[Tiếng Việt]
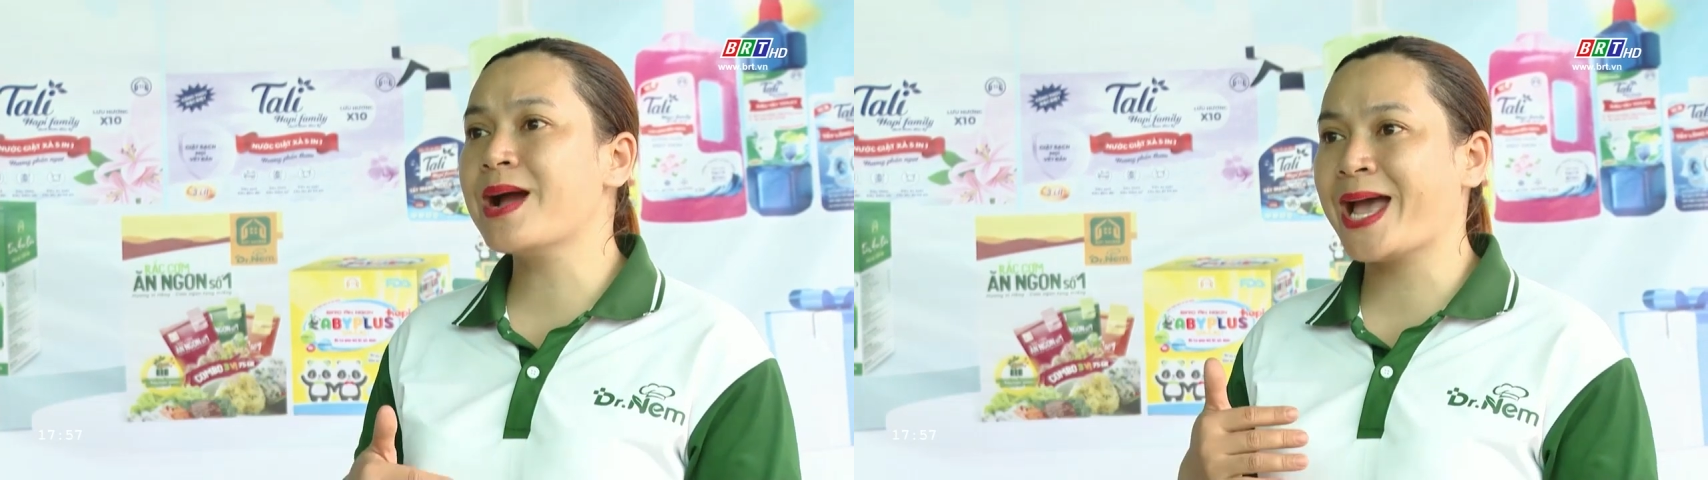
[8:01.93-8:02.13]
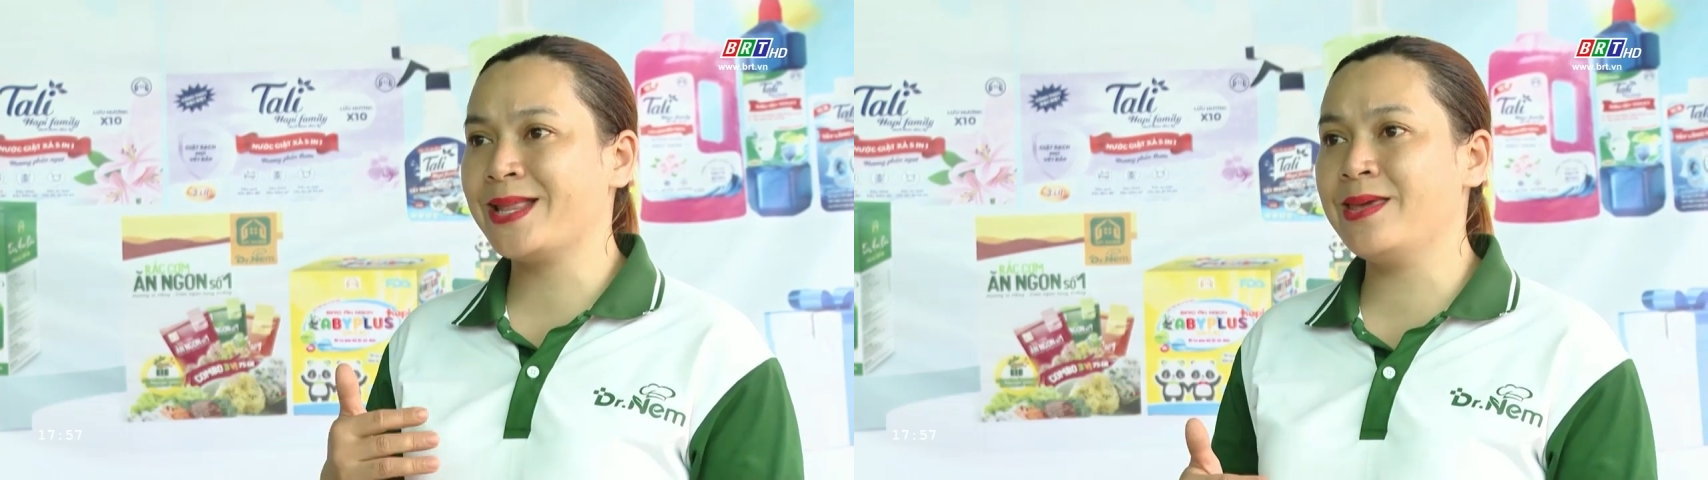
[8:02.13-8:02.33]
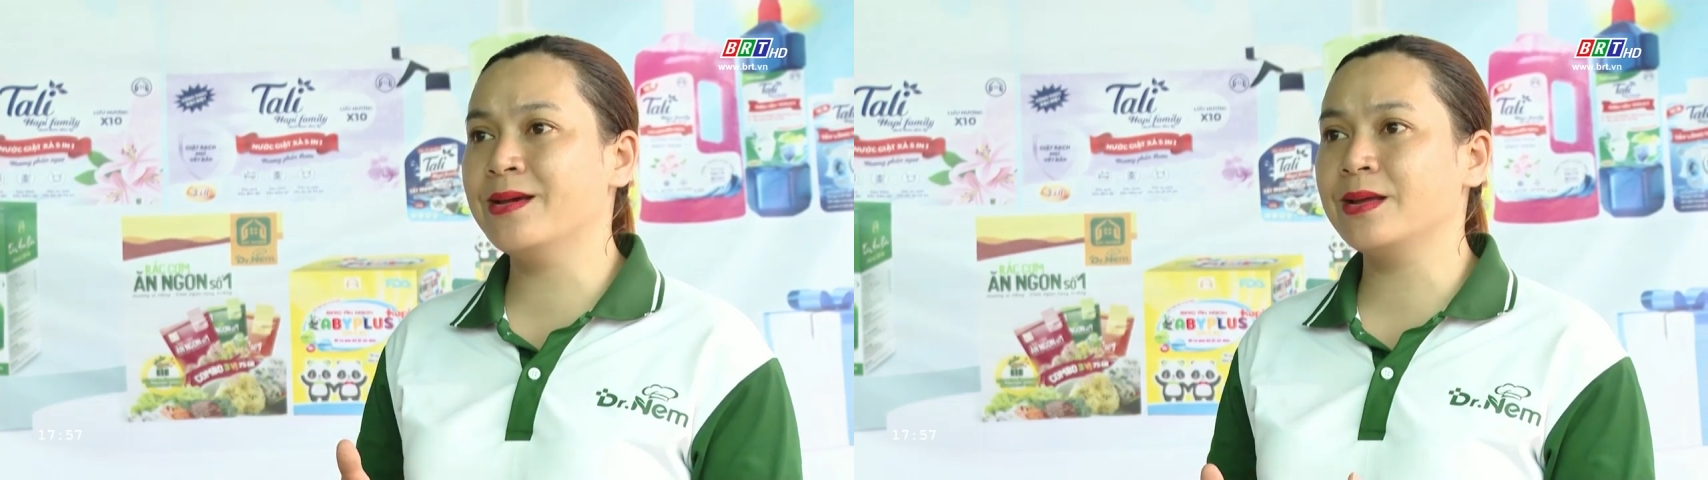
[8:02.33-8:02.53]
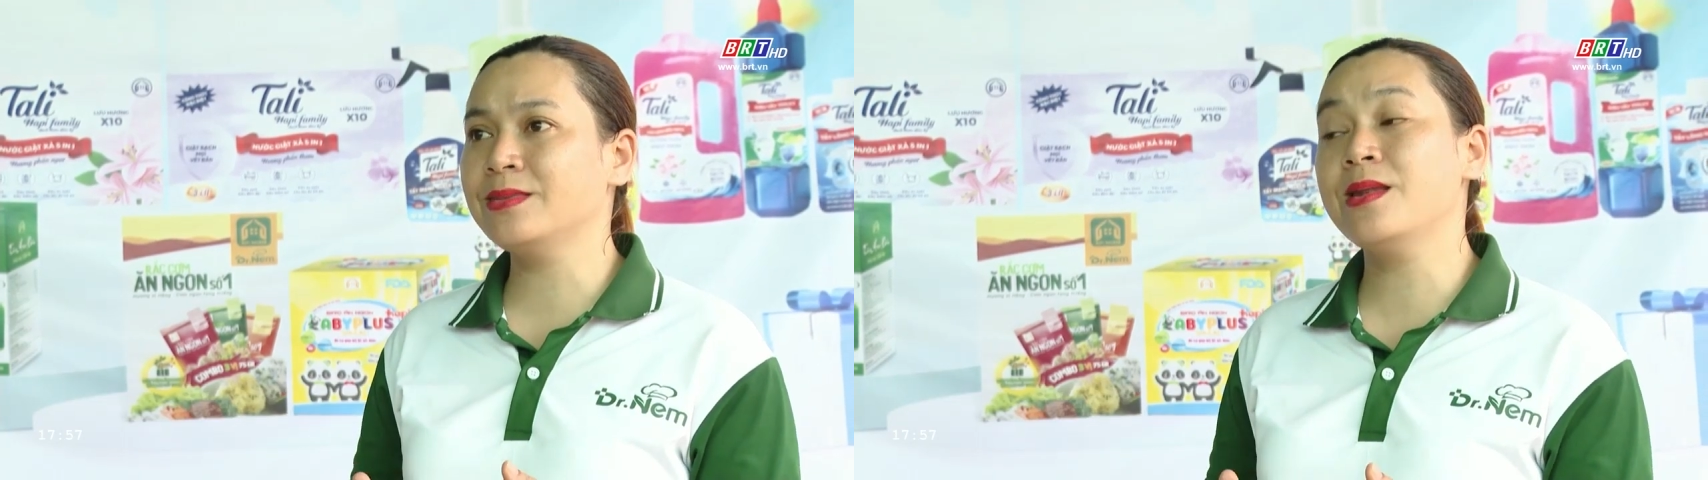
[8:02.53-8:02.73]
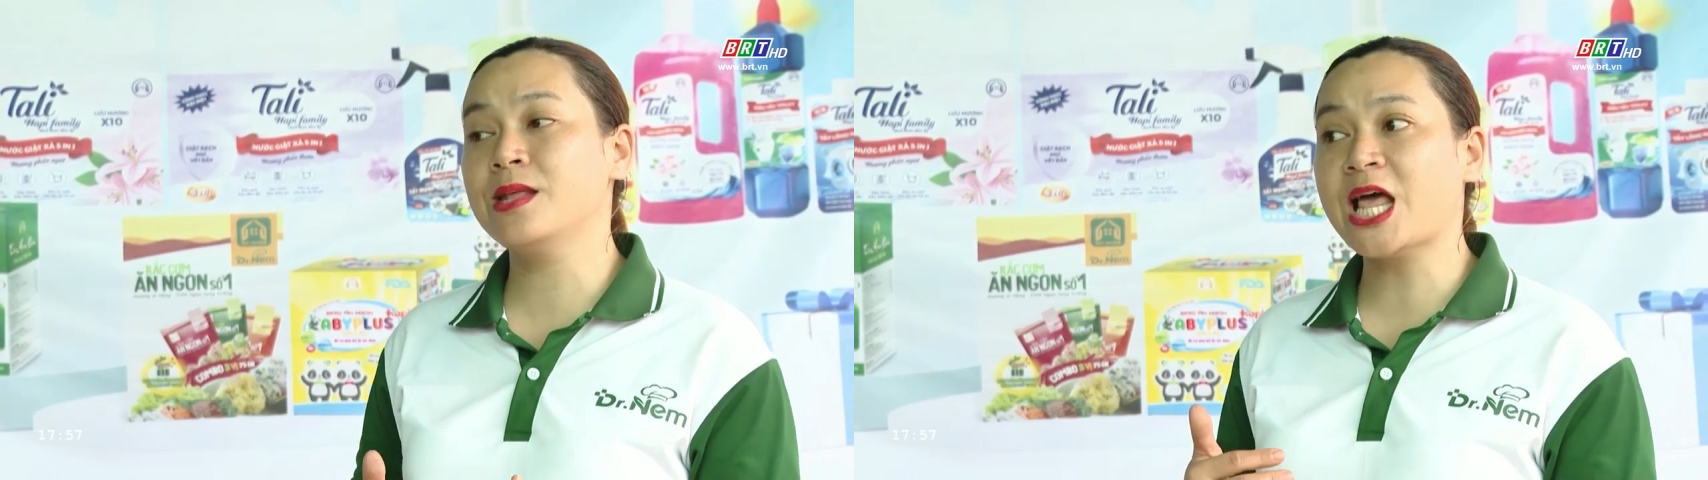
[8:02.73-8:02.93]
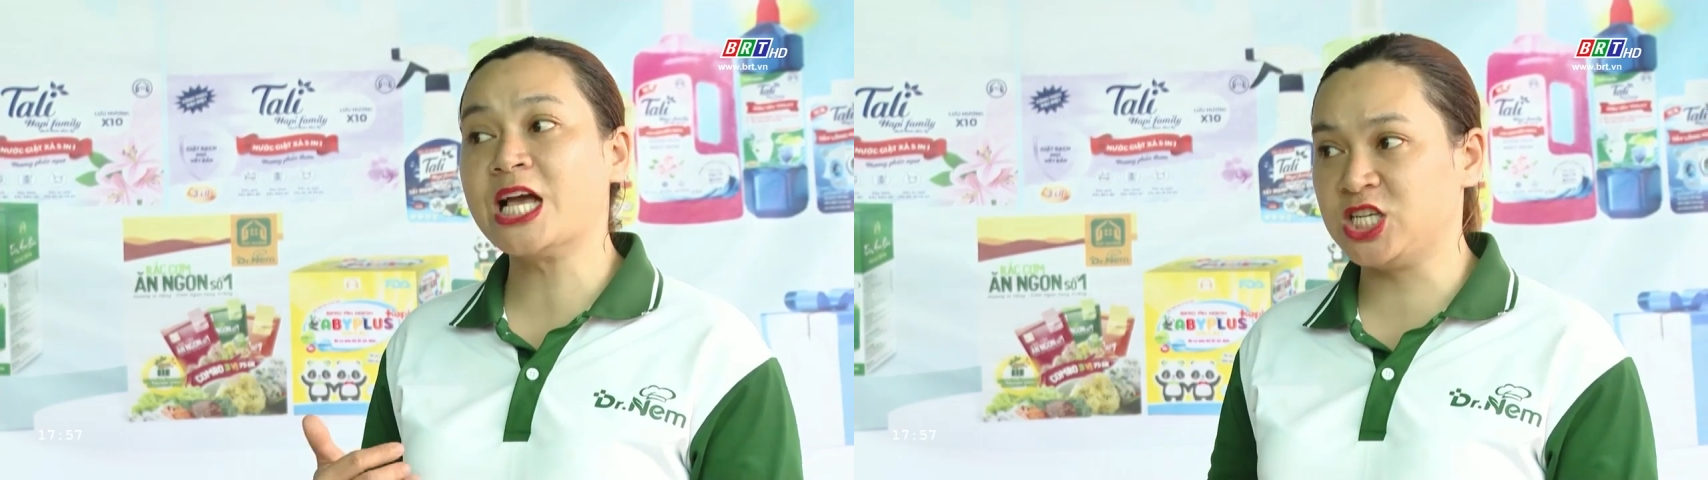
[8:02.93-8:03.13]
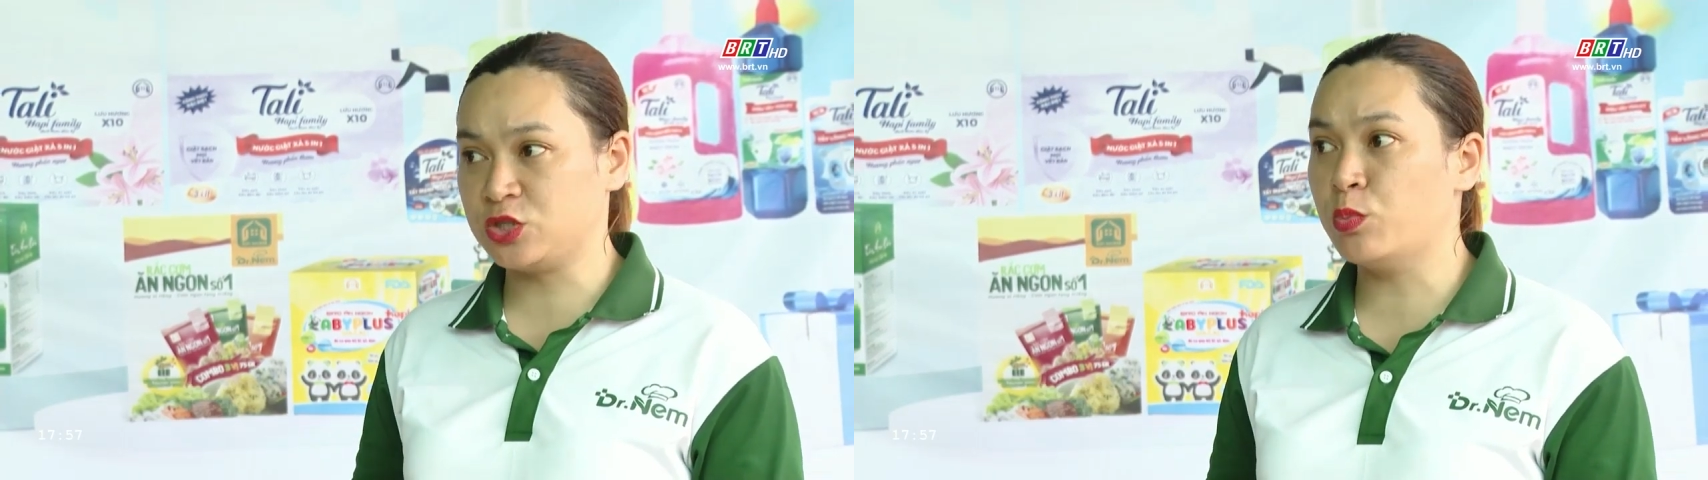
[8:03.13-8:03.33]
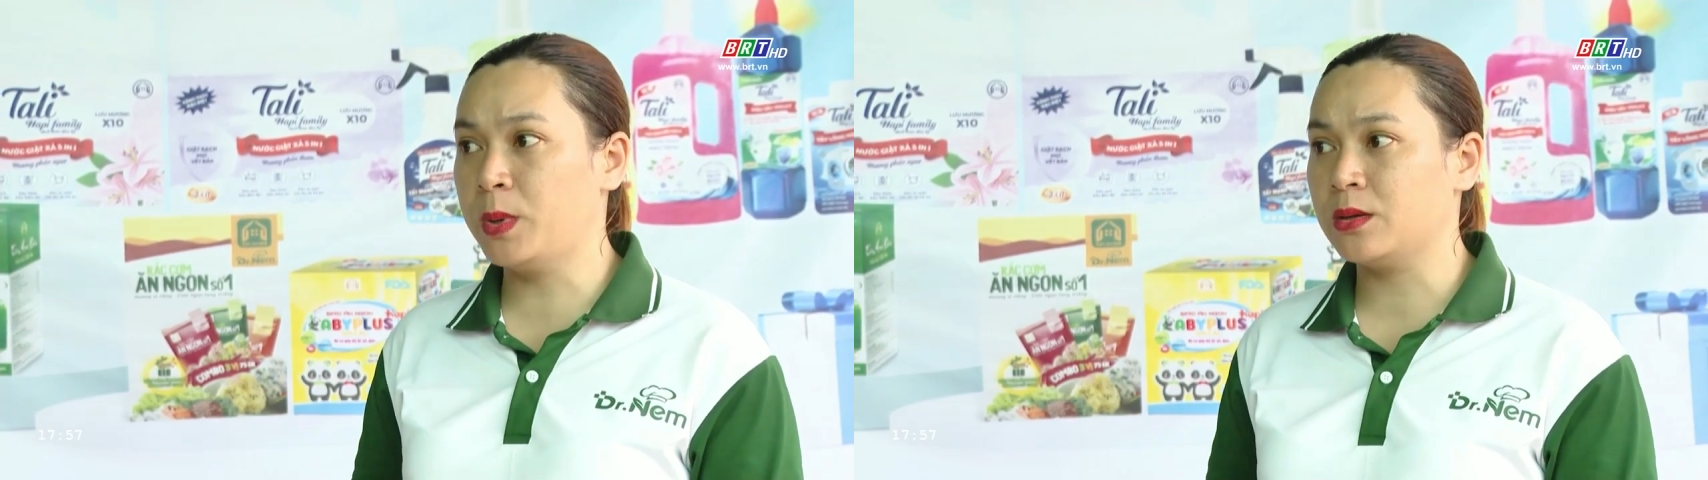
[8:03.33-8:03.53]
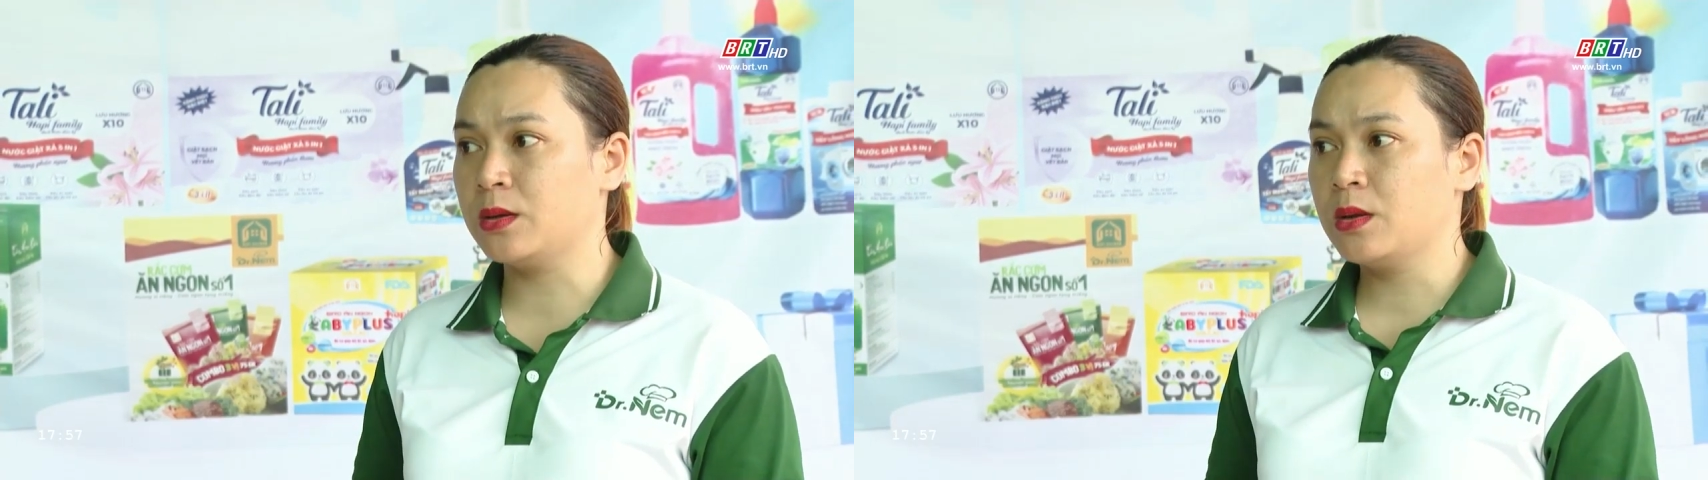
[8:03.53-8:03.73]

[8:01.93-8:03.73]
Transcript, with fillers: cải thiện cái tình hình tài chính của mình